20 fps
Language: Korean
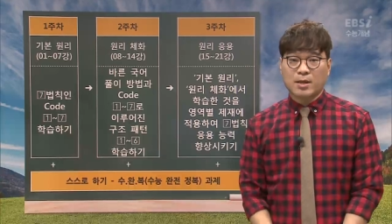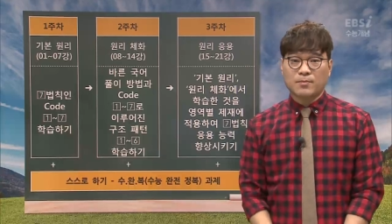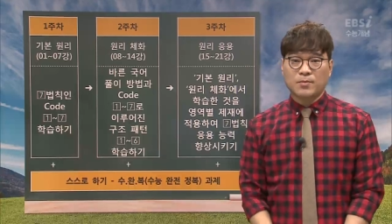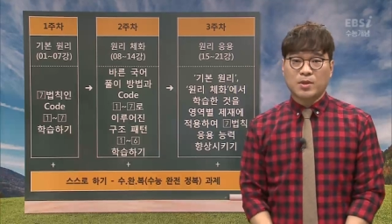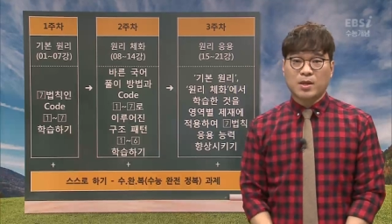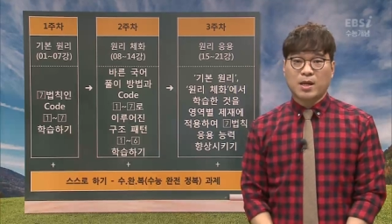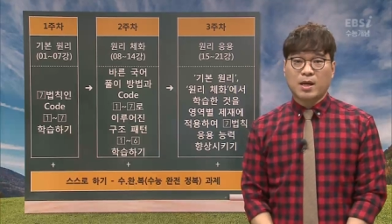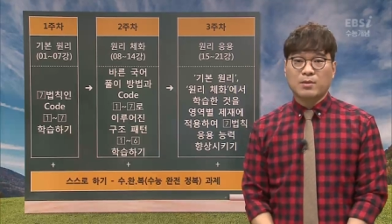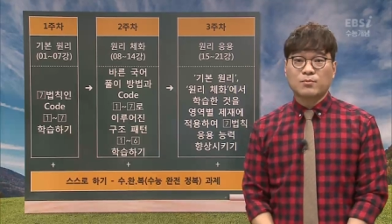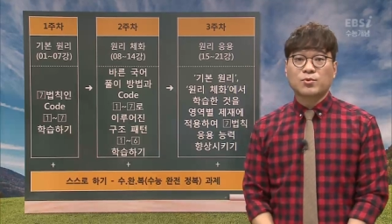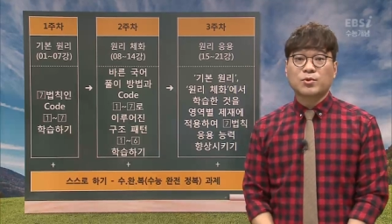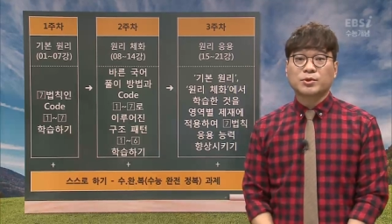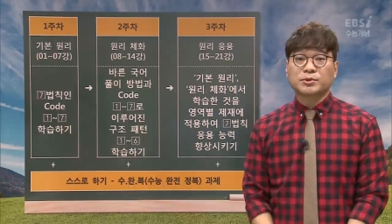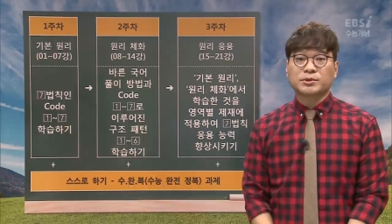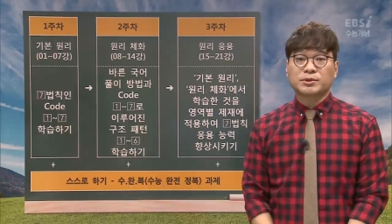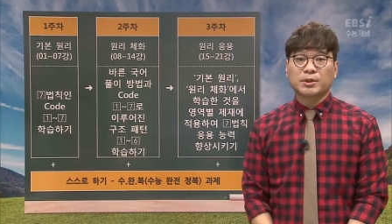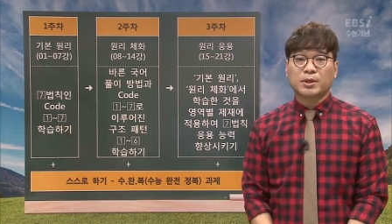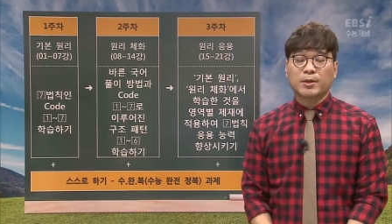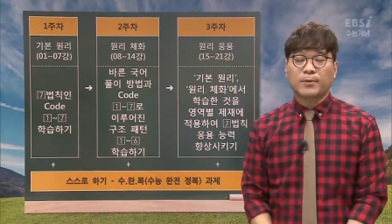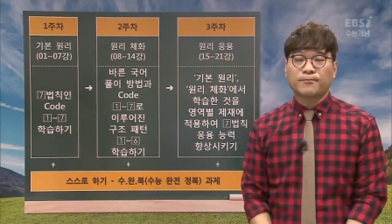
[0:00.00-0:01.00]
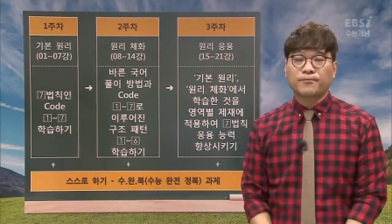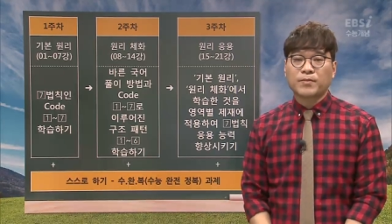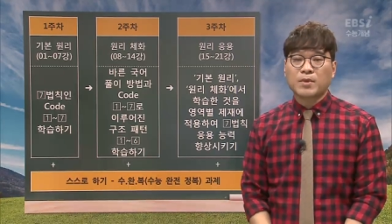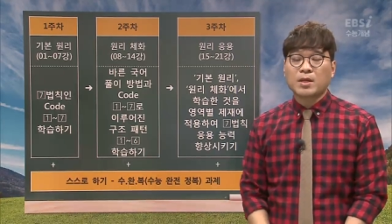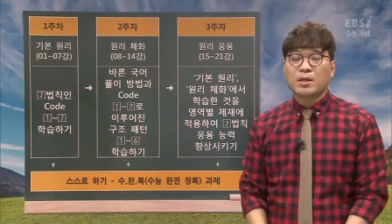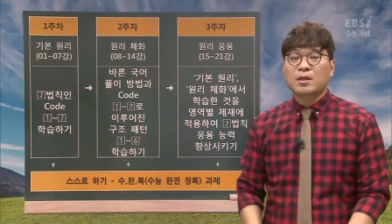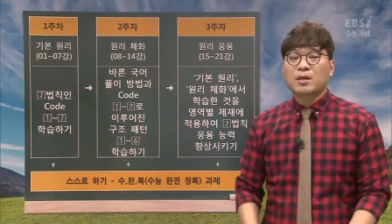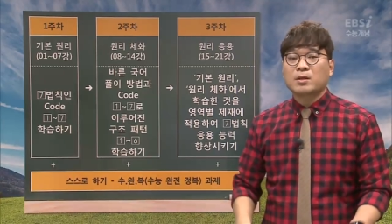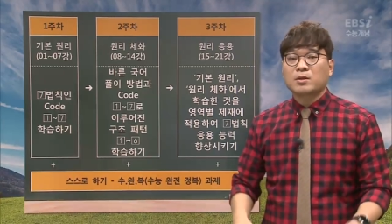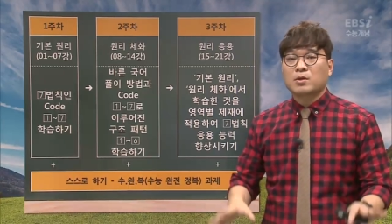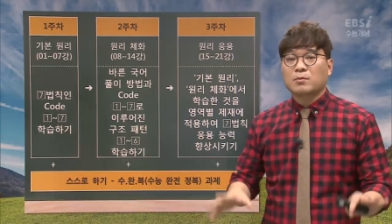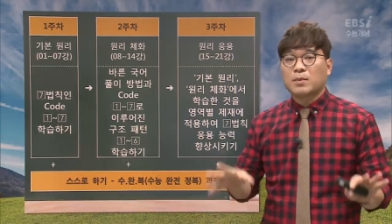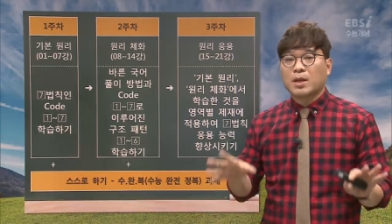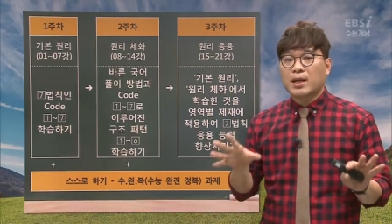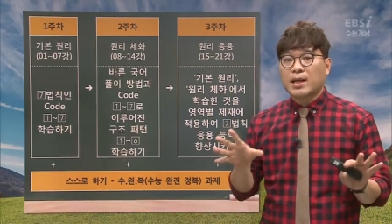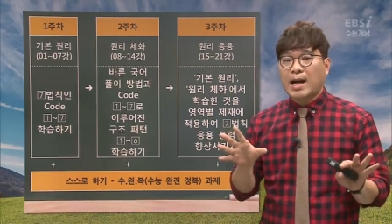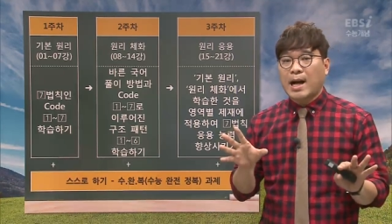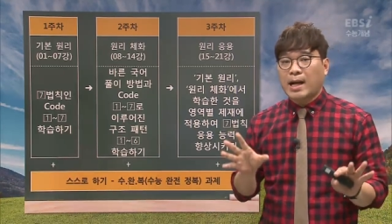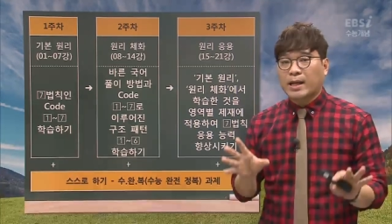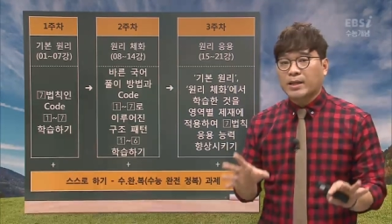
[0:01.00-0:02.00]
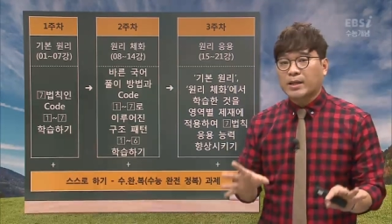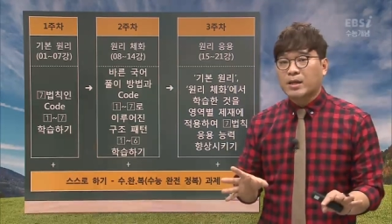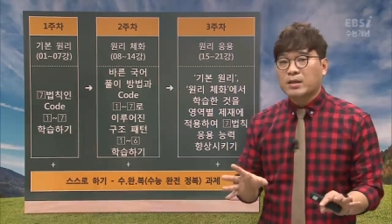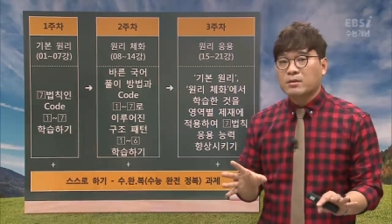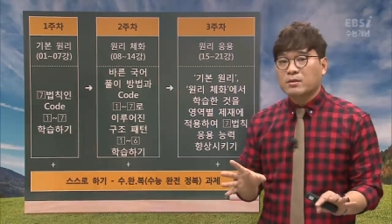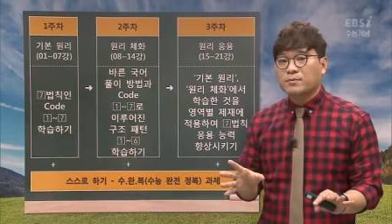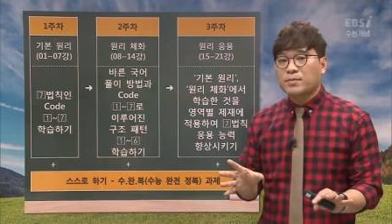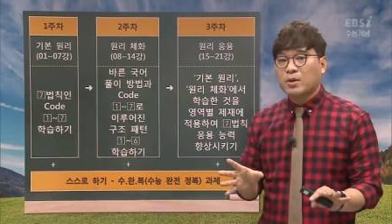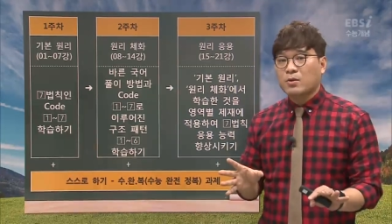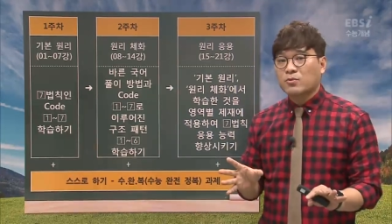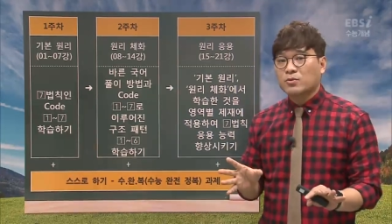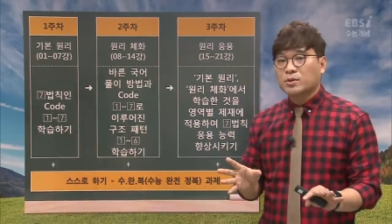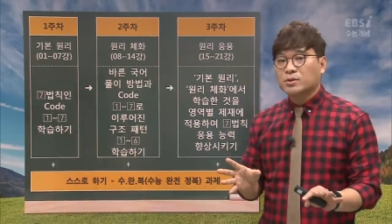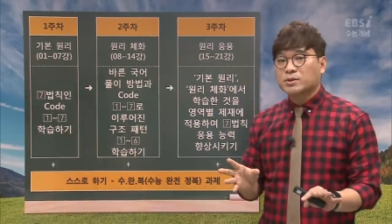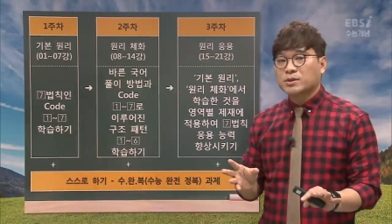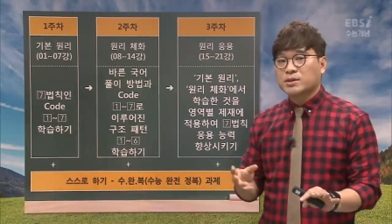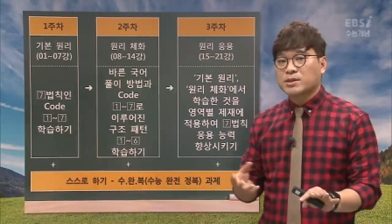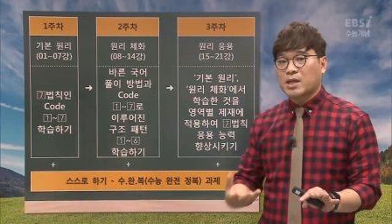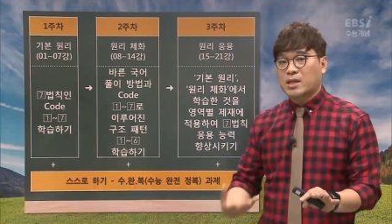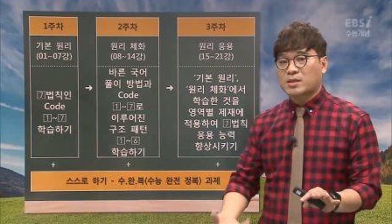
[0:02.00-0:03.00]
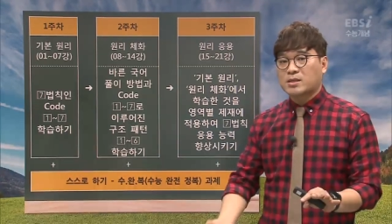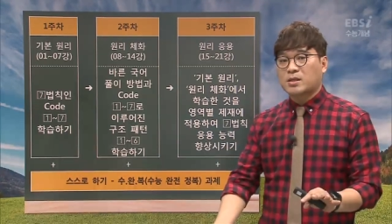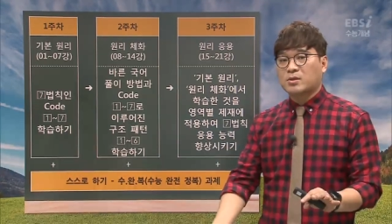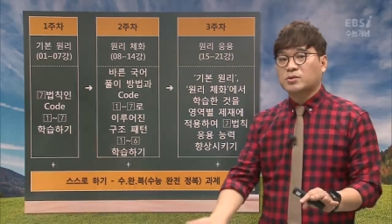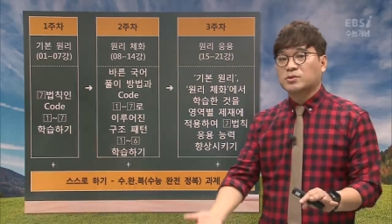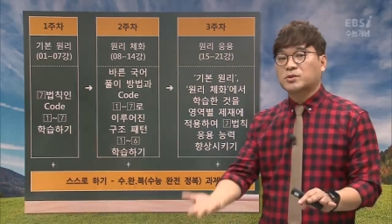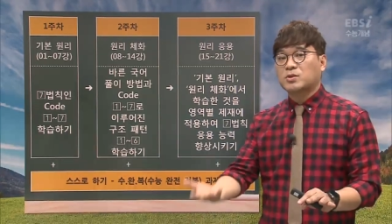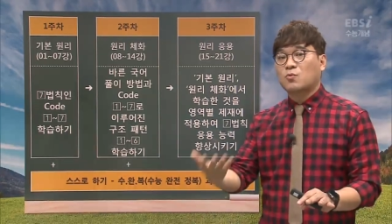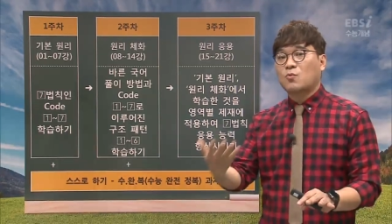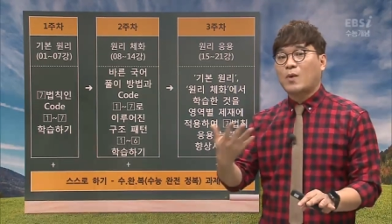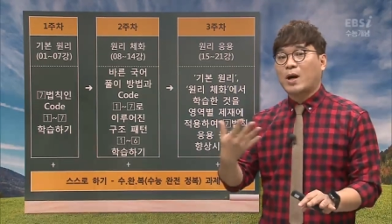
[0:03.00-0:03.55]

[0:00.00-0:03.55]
함께 함으로써 정말 강의에서 배운 것을 자신의 것으로